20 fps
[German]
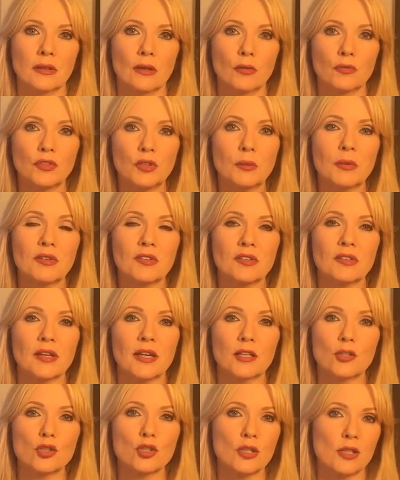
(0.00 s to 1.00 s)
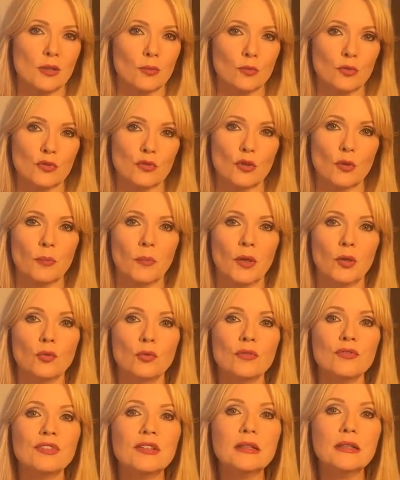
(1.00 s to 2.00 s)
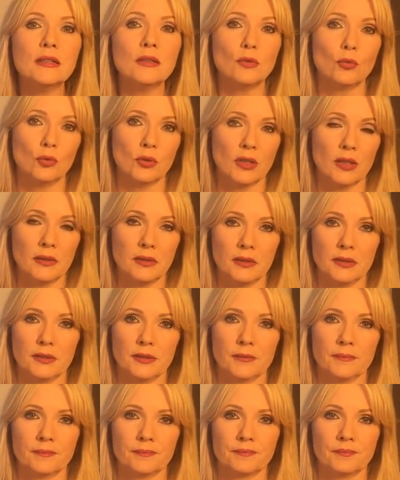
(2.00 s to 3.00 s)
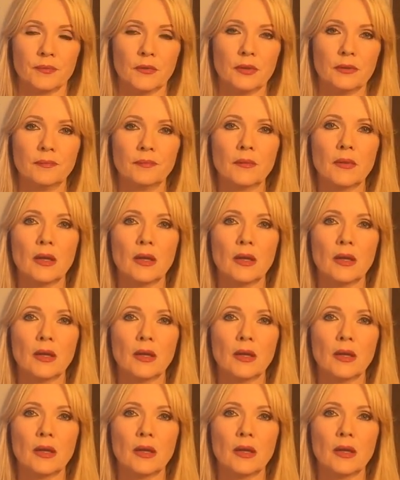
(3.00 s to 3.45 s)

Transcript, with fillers: auf die man sich einstellen muss, ob man nun will oder nicht. Ne?